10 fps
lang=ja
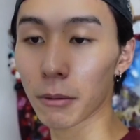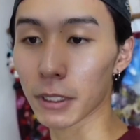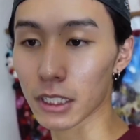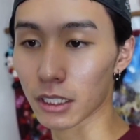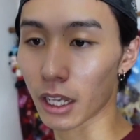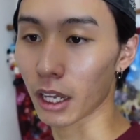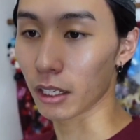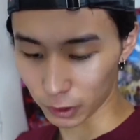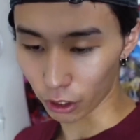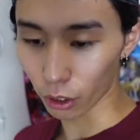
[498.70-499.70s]
です
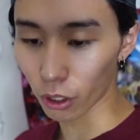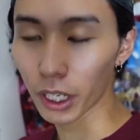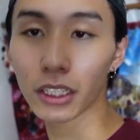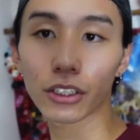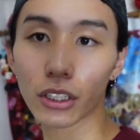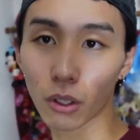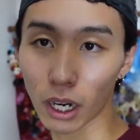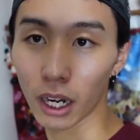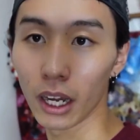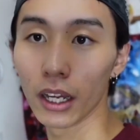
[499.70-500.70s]
ね、いろいろ編集と
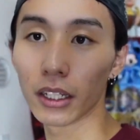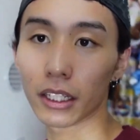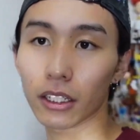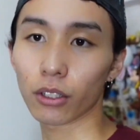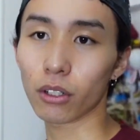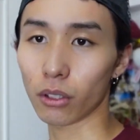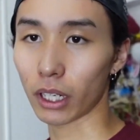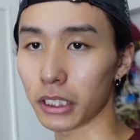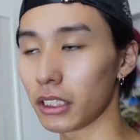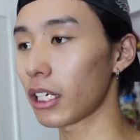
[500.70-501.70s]
か TikTok とか
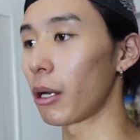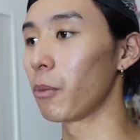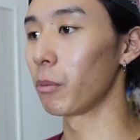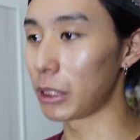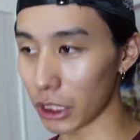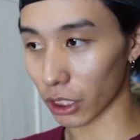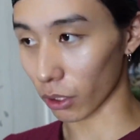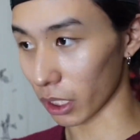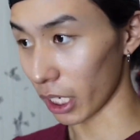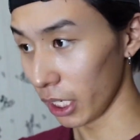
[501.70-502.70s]
1時間もみっちりとっ
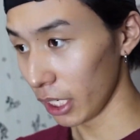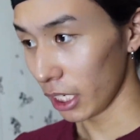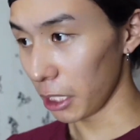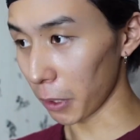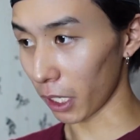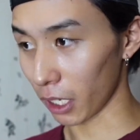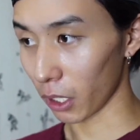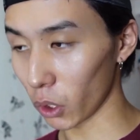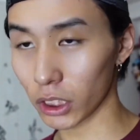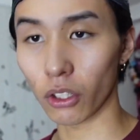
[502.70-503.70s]
て、今
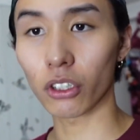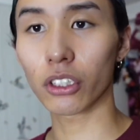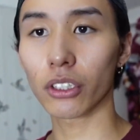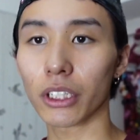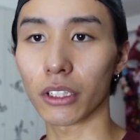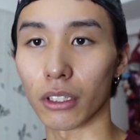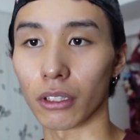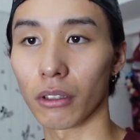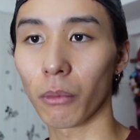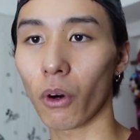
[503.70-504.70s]
5時52分、
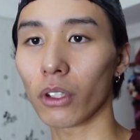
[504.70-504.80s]
もう5